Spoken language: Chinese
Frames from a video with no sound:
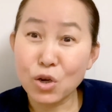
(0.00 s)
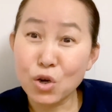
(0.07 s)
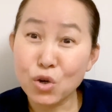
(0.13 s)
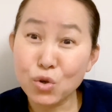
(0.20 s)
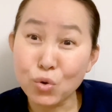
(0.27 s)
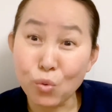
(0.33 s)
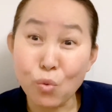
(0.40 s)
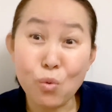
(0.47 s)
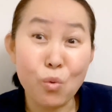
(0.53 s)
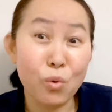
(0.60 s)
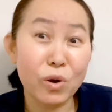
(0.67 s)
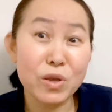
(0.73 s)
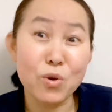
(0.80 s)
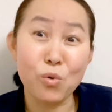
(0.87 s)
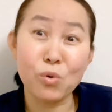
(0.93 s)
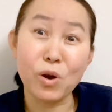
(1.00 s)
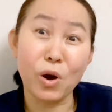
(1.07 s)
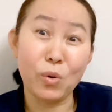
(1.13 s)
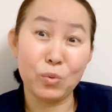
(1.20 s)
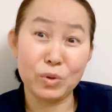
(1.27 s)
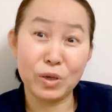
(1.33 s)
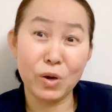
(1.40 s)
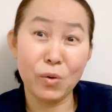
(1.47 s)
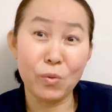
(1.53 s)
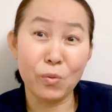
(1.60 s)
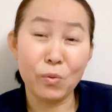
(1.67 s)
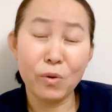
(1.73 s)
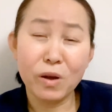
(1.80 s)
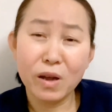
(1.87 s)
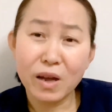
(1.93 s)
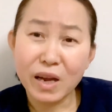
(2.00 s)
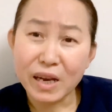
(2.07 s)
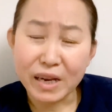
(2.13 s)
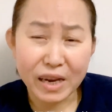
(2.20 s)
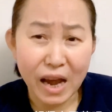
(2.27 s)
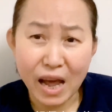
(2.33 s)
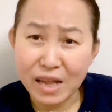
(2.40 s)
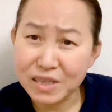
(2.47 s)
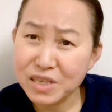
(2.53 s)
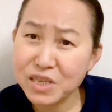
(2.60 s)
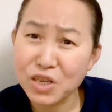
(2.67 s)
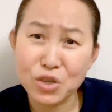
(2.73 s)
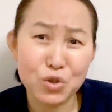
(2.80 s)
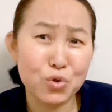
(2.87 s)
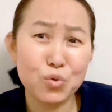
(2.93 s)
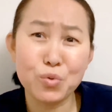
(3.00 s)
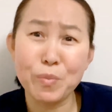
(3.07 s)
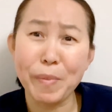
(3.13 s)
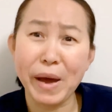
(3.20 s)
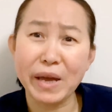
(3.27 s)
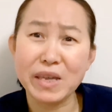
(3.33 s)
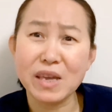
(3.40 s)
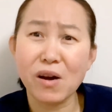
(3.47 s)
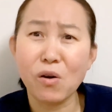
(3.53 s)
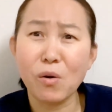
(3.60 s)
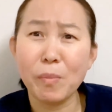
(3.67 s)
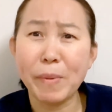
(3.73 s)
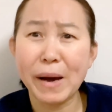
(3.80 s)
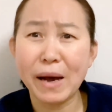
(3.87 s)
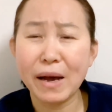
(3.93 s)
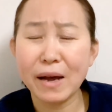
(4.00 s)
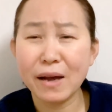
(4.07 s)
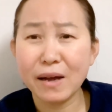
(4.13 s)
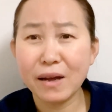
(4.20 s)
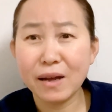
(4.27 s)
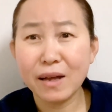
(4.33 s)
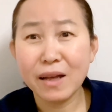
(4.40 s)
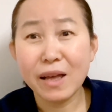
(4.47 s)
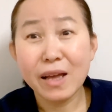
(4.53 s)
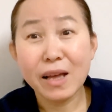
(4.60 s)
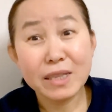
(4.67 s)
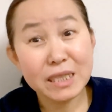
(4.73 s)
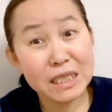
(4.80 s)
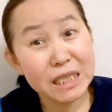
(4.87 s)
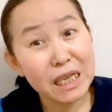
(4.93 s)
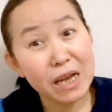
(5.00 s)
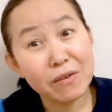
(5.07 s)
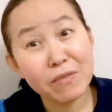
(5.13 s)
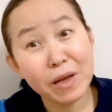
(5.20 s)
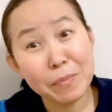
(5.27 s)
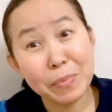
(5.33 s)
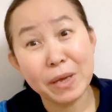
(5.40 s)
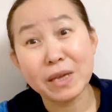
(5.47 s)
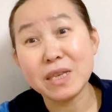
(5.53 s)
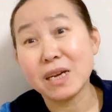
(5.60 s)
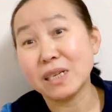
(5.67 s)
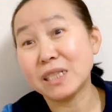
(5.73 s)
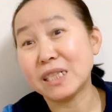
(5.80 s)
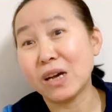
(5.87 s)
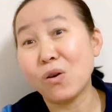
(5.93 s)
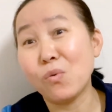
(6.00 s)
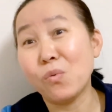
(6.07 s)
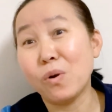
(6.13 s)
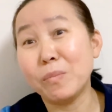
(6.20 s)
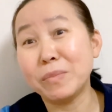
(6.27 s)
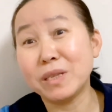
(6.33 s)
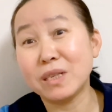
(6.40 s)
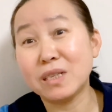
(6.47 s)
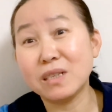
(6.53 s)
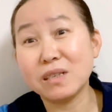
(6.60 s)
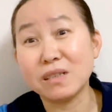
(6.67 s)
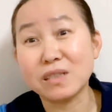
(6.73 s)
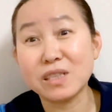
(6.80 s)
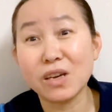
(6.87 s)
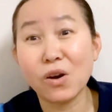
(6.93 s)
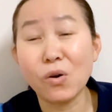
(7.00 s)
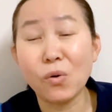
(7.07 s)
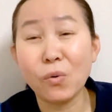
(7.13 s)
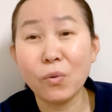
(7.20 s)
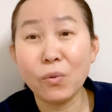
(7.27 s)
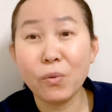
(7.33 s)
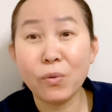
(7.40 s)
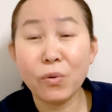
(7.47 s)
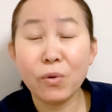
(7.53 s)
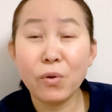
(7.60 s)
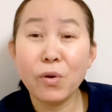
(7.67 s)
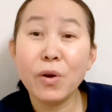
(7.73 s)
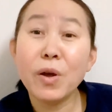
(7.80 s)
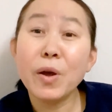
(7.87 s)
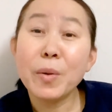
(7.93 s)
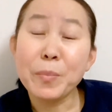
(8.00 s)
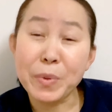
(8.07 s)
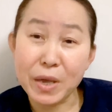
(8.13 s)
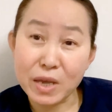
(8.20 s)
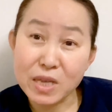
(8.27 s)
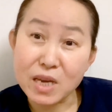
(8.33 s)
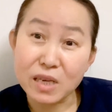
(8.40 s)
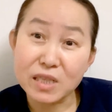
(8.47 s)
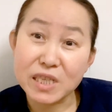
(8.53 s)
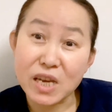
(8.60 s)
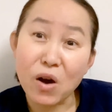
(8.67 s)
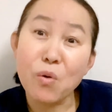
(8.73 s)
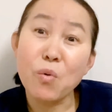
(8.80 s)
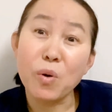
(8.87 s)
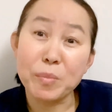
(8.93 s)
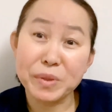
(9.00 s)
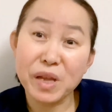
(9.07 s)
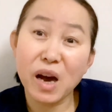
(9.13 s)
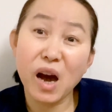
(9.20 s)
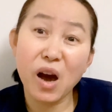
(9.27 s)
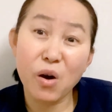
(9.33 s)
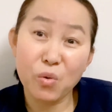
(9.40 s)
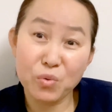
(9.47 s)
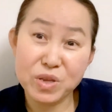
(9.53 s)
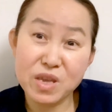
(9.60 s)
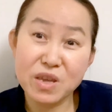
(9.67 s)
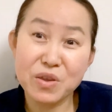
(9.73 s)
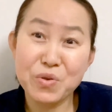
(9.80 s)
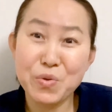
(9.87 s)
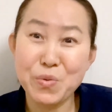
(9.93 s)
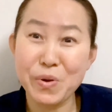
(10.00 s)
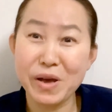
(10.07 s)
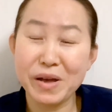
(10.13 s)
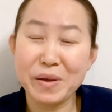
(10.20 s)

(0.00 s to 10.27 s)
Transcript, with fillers: 如果有口臭，赶紧去买药吧，千万别影响我们的社交，别影响我们的好姻缘。